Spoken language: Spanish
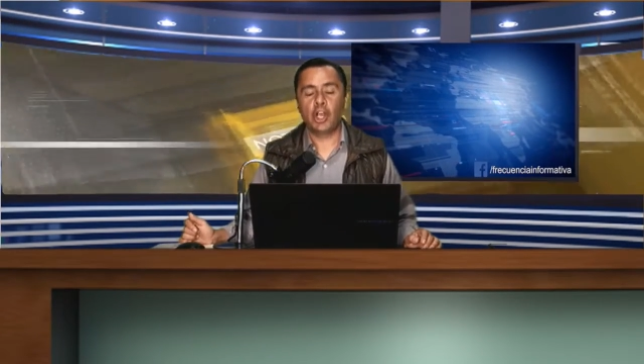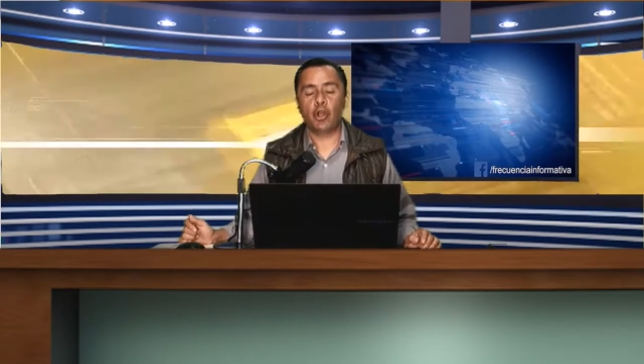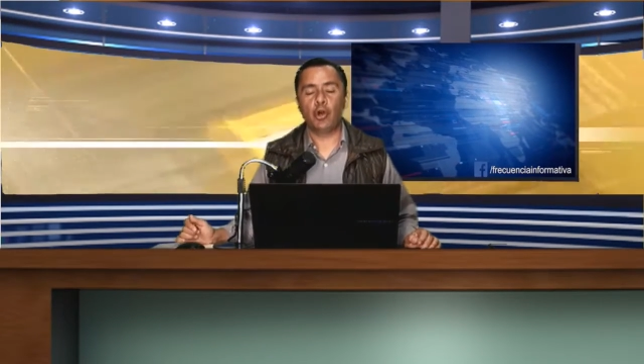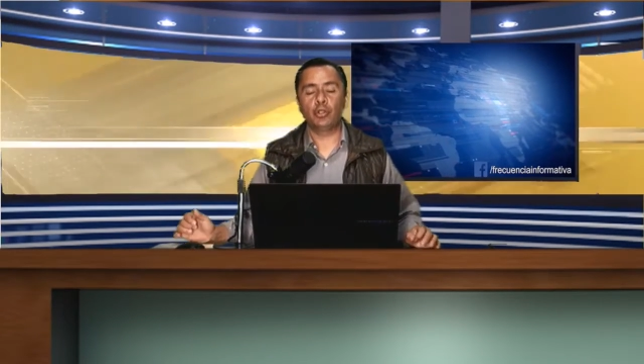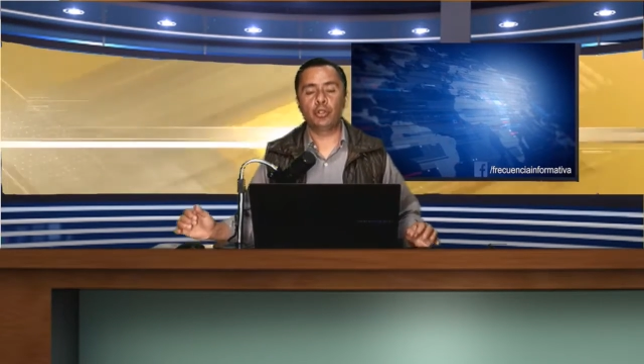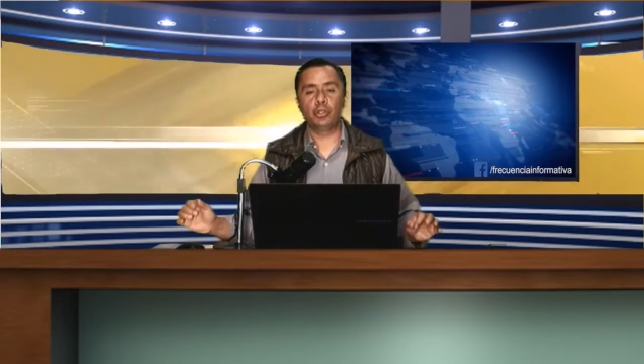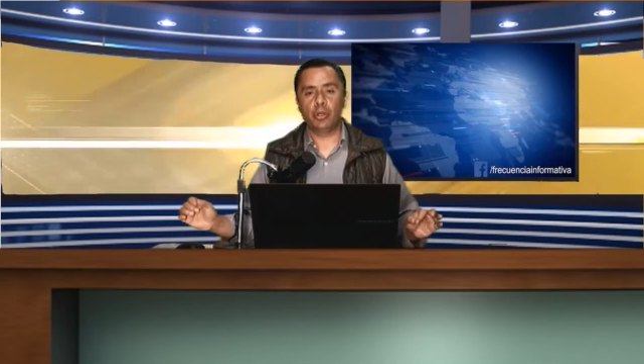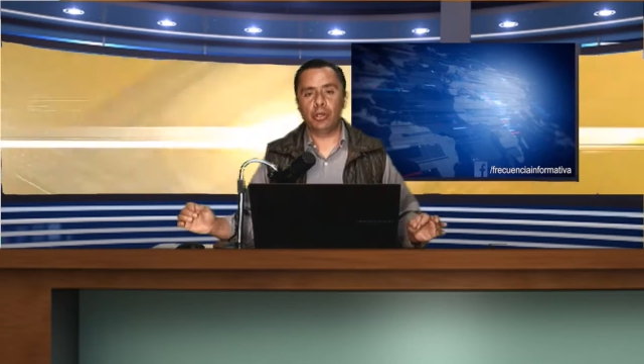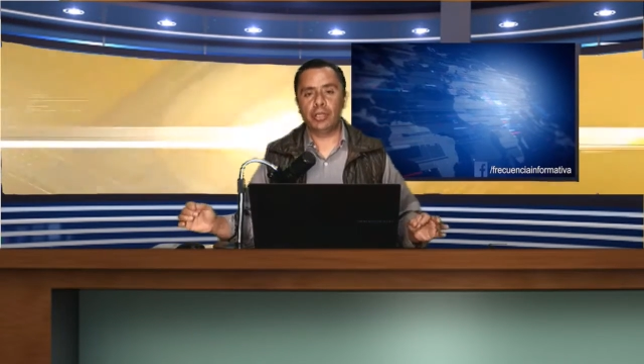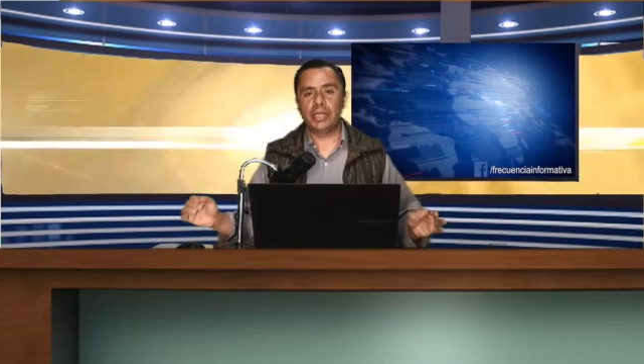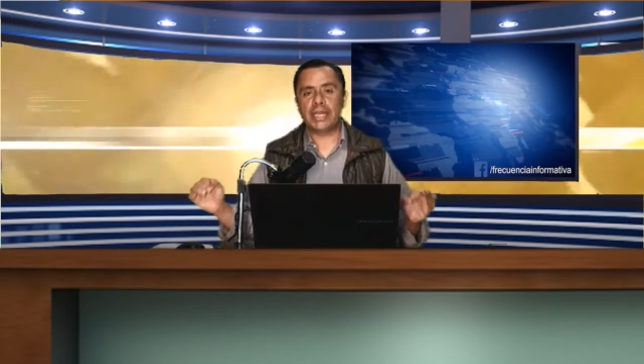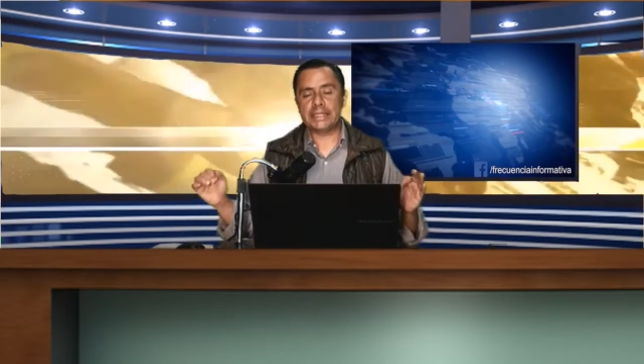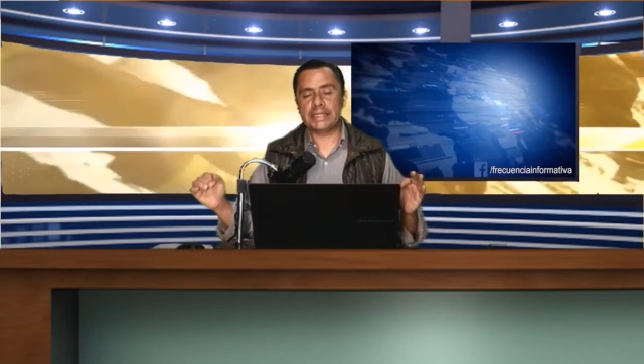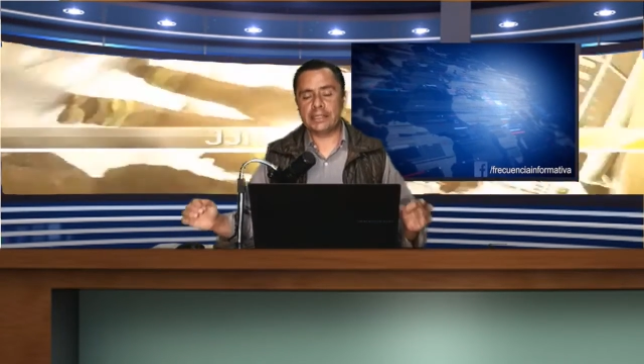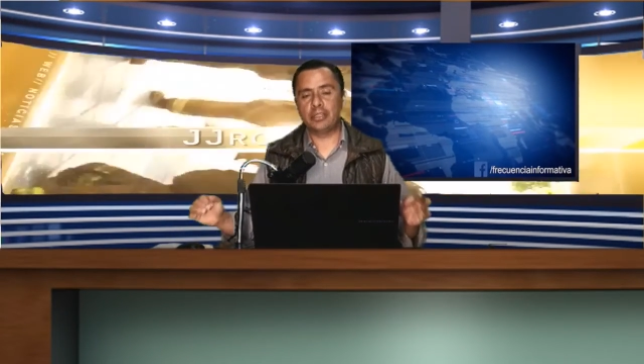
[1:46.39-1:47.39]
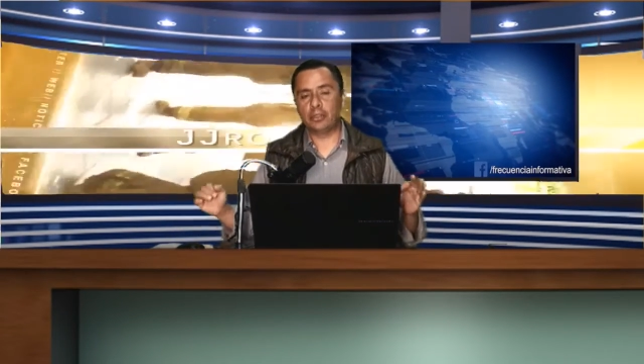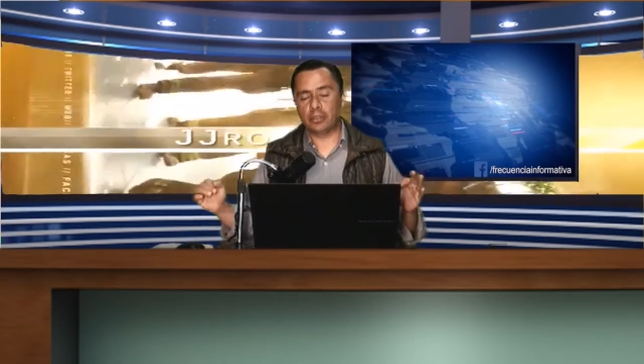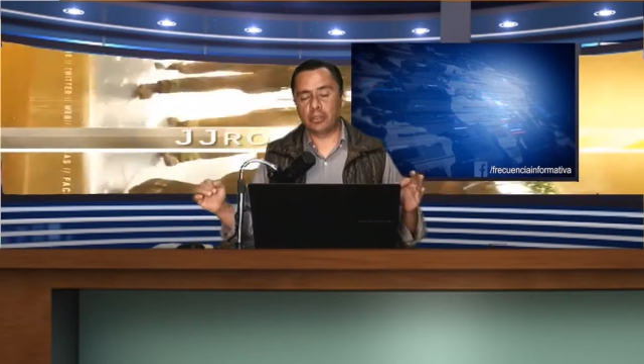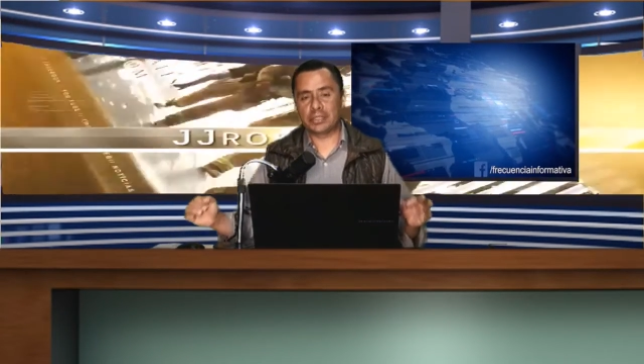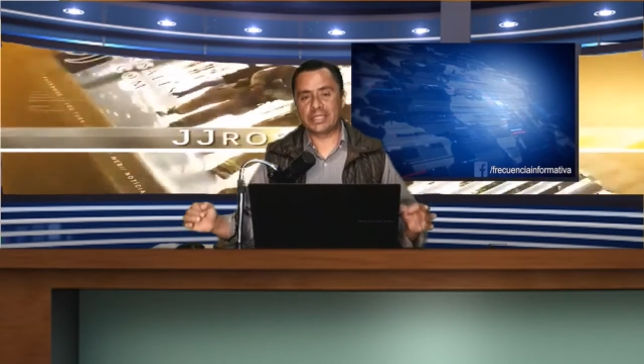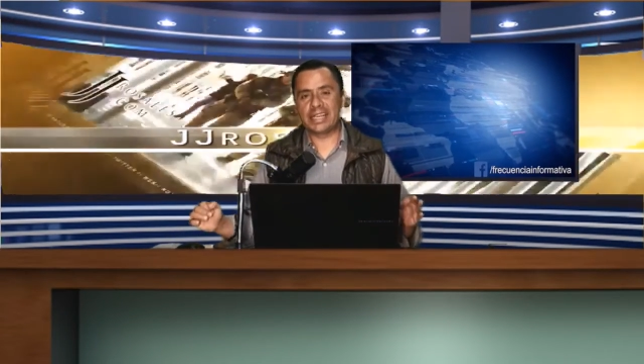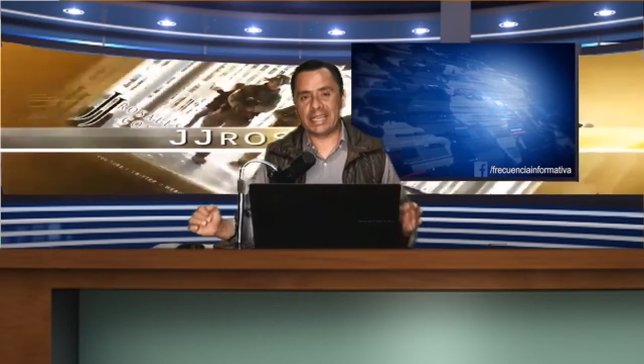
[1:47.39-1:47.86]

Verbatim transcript: con todas y todos